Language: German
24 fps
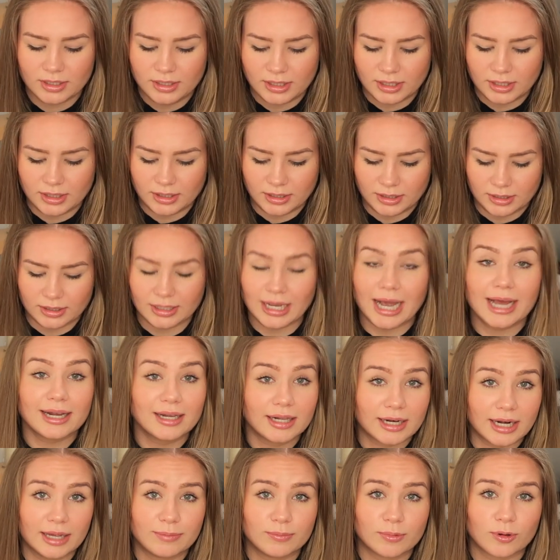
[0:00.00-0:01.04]
die
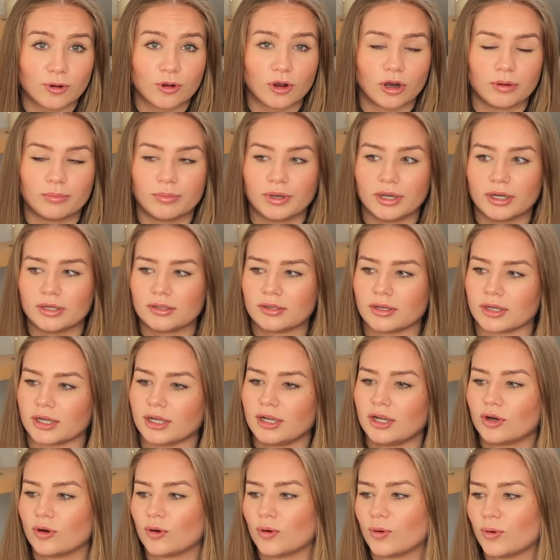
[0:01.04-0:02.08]
Nadel reinbekommen
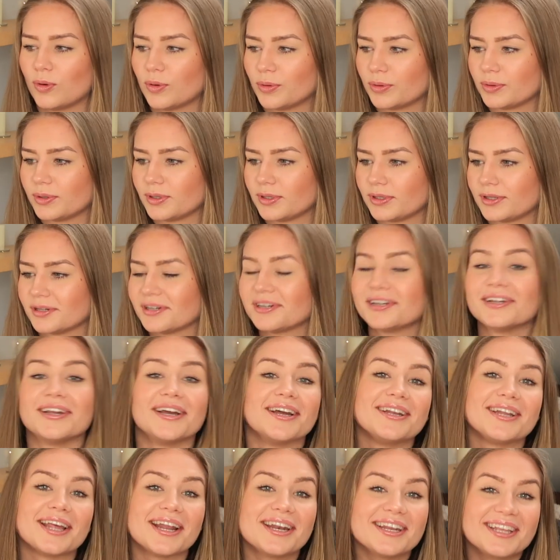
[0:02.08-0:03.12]
und
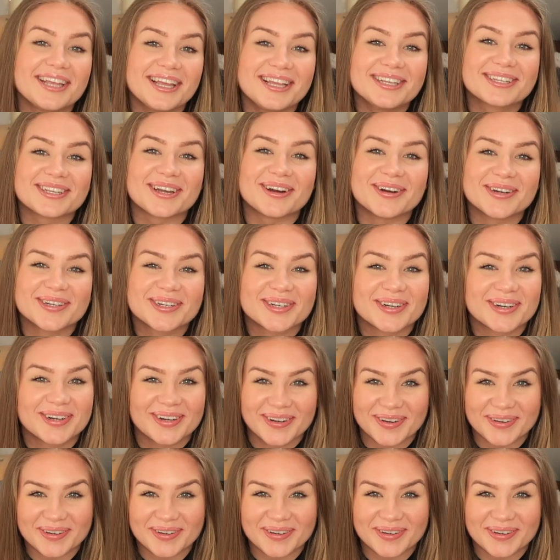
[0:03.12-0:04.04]
dann ging es auch schon